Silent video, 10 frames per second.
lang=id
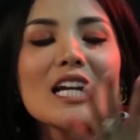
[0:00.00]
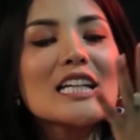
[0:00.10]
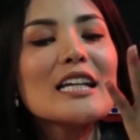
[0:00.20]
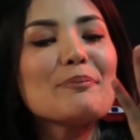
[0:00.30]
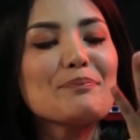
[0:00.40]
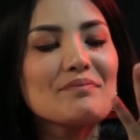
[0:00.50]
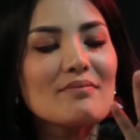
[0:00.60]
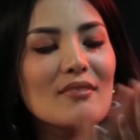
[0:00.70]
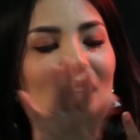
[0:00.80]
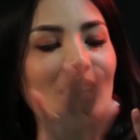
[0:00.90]
lagi
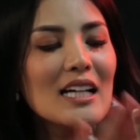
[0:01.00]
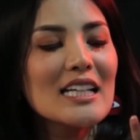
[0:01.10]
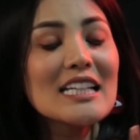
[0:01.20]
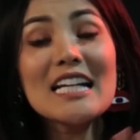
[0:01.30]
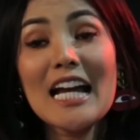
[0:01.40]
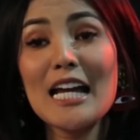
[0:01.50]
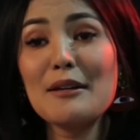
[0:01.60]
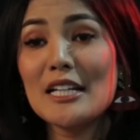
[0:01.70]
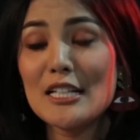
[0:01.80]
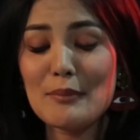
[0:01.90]
ini
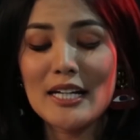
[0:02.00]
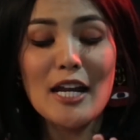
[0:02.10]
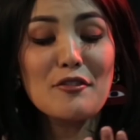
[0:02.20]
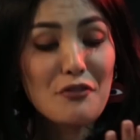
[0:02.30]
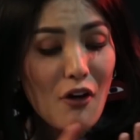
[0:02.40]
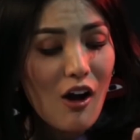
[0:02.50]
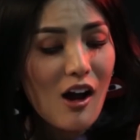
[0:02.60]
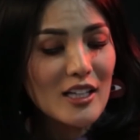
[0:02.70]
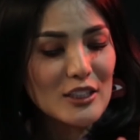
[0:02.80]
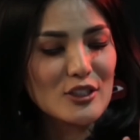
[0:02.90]
kan lagi main
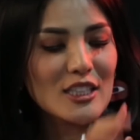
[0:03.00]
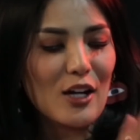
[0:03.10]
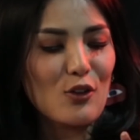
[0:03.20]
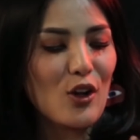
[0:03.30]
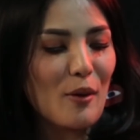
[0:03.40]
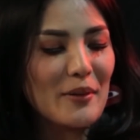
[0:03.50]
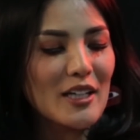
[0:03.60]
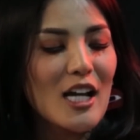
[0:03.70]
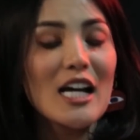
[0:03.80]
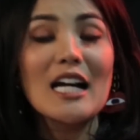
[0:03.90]
handphone terus aku komen